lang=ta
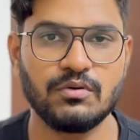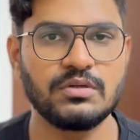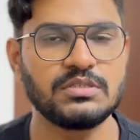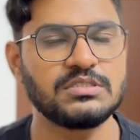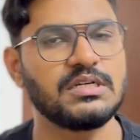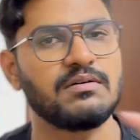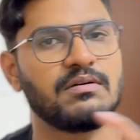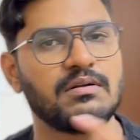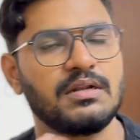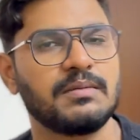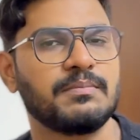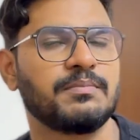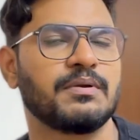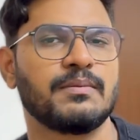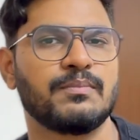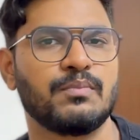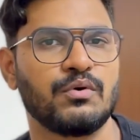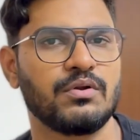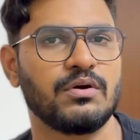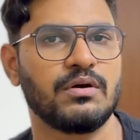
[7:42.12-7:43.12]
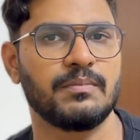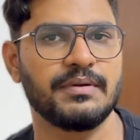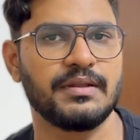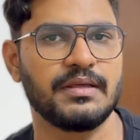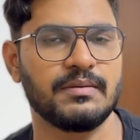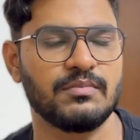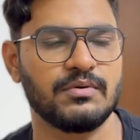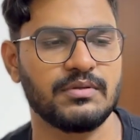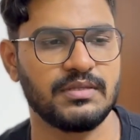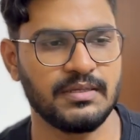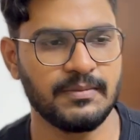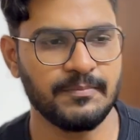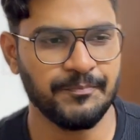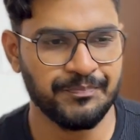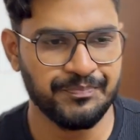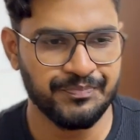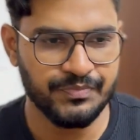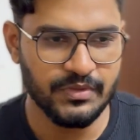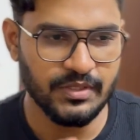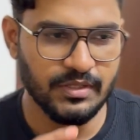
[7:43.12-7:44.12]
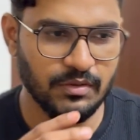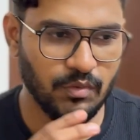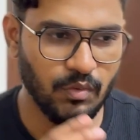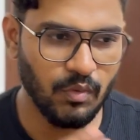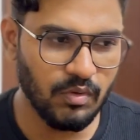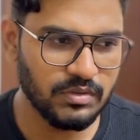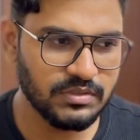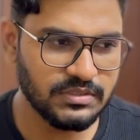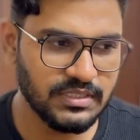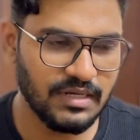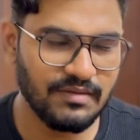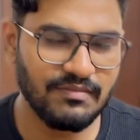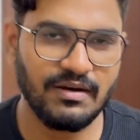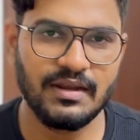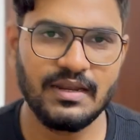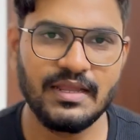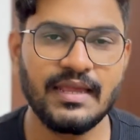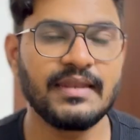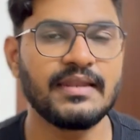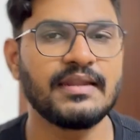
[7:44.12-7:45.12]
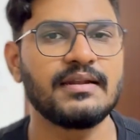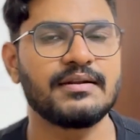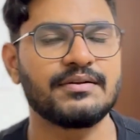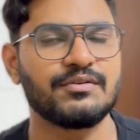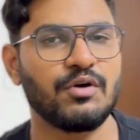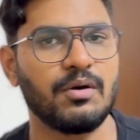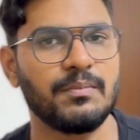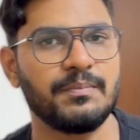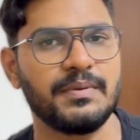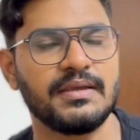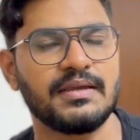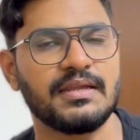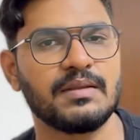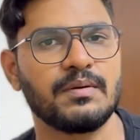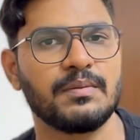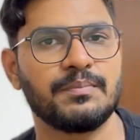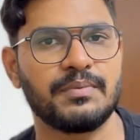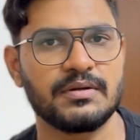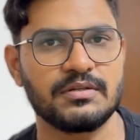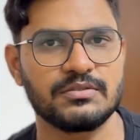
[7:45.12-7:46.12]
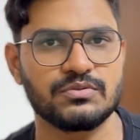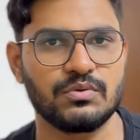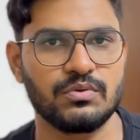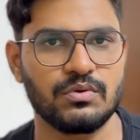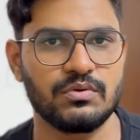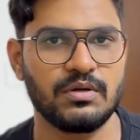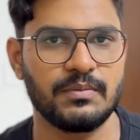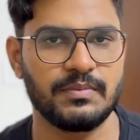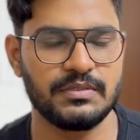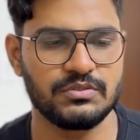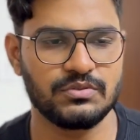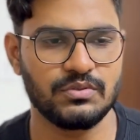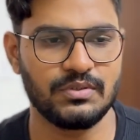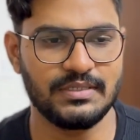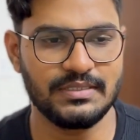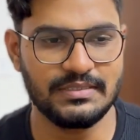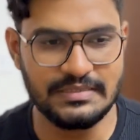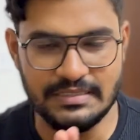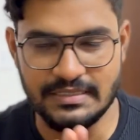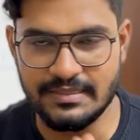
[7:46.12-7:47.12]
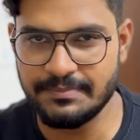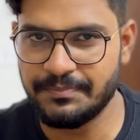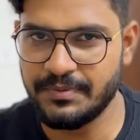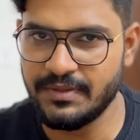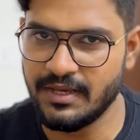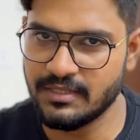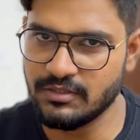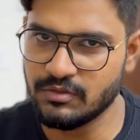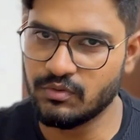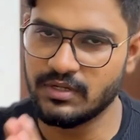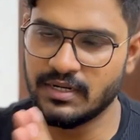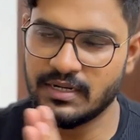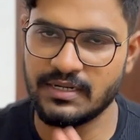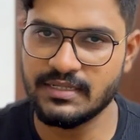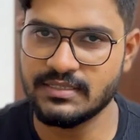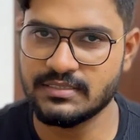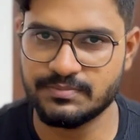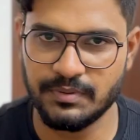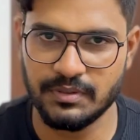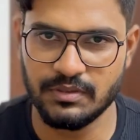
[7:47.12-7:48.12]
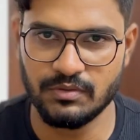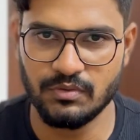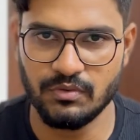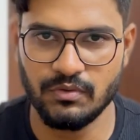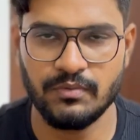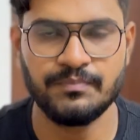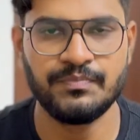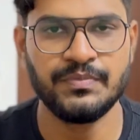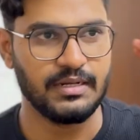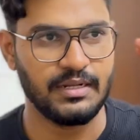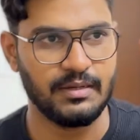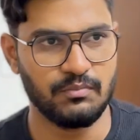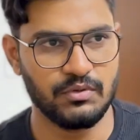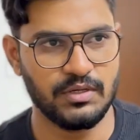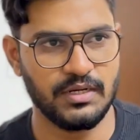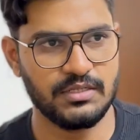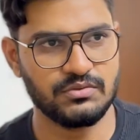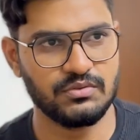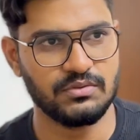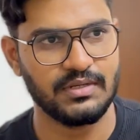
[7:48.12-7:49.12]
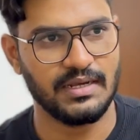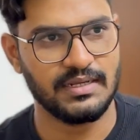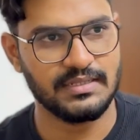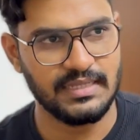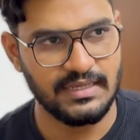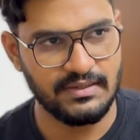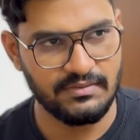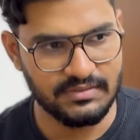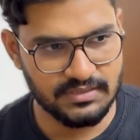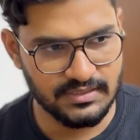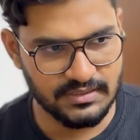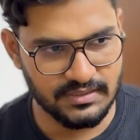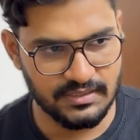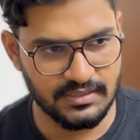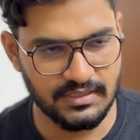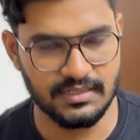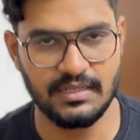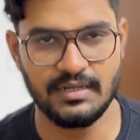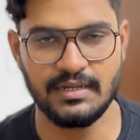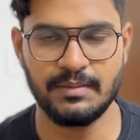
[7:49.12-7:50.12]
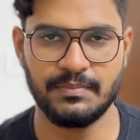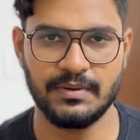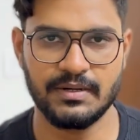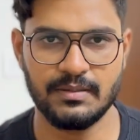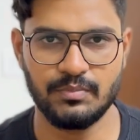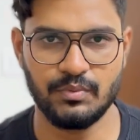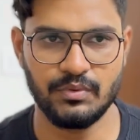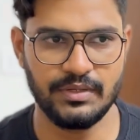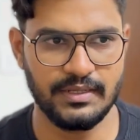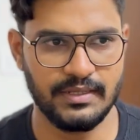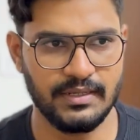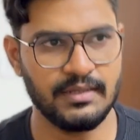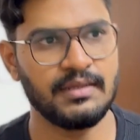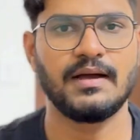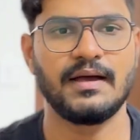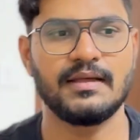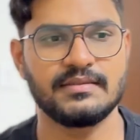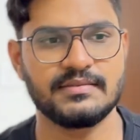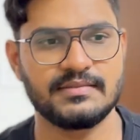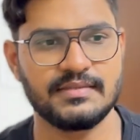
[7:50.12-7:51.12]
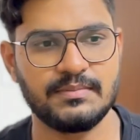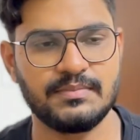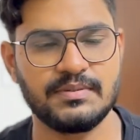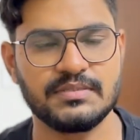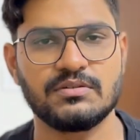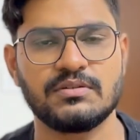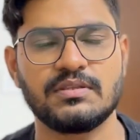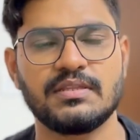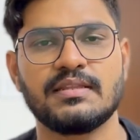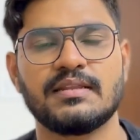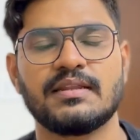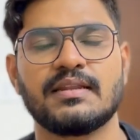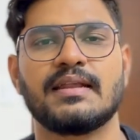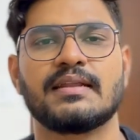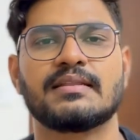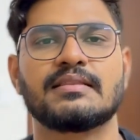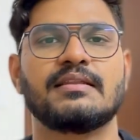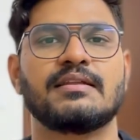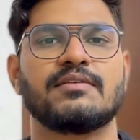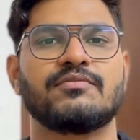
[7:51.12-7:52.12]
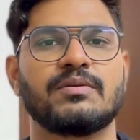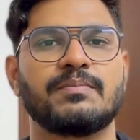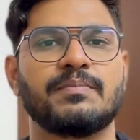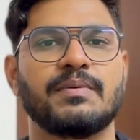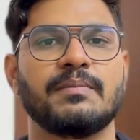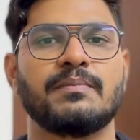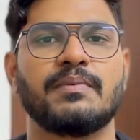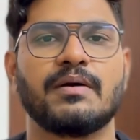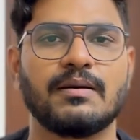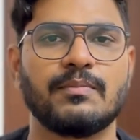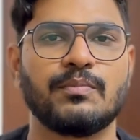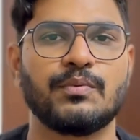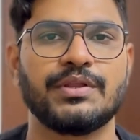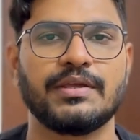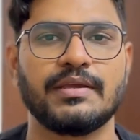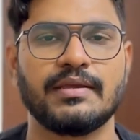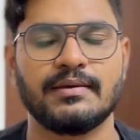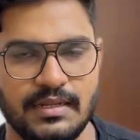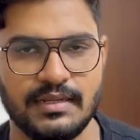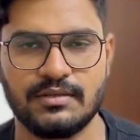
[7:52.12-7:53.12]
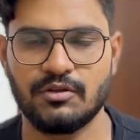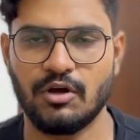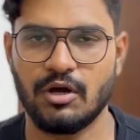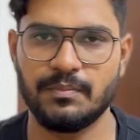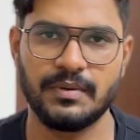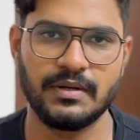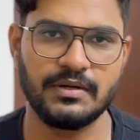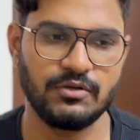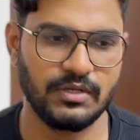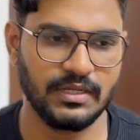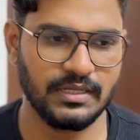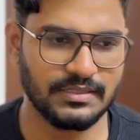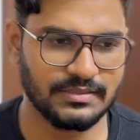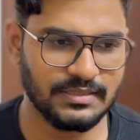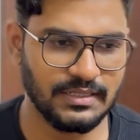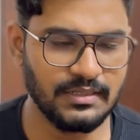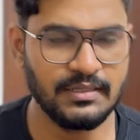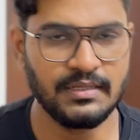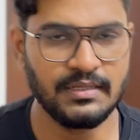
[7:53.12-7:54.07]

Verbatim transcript: கோர் ஜாவா லேர்ன் பண்ண போகிறோம் அப்படிங்கும்போது கோர் ஜாவாவில் என்னென்ன டாபிக் நம்ம இம்பார்ட்டன்ஸ் கொடுக்கணும் அப்படின்னு சொல்லிட்டு திருப்பி அதுக்கு ஒரு அனலைஸ் பண்ணணும் நான் முன்னாடி சொன்ன அதே விஷயத்த இந்த இடத்துல நீங்கள் பண்ண போகிறீங்க அந்த சிலபஸ் வந்து நீங்கள் நிறைய இடத்துல ரெஃபர் பண்ணி பார்க்க போறீங்க லைக் டாப் எடிடெக்ஸில்